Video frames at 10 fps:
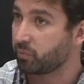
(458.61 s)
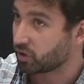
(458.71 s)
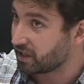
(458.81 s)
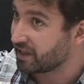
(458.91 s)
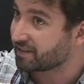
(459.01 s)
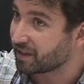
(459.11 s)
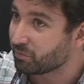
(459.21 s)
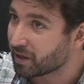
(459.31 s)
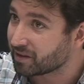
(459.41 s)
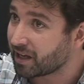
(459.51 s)
porque ya está
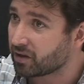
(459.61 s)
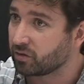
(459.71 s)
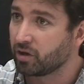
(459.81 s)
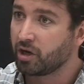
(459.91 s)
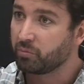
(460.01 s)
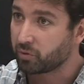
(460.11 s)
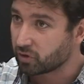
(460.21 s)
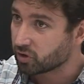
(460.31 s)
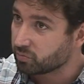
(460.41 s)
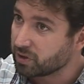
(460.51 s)
inventado por
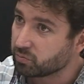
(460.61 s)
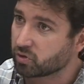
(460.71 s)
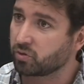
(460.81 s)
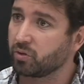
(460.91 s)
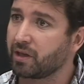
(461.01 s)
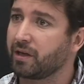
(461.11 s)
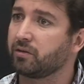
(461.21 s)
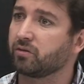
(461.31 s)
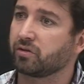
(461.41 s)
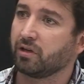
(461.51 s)
los mismos
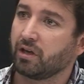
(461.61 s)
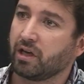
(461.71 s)
ciudadanos,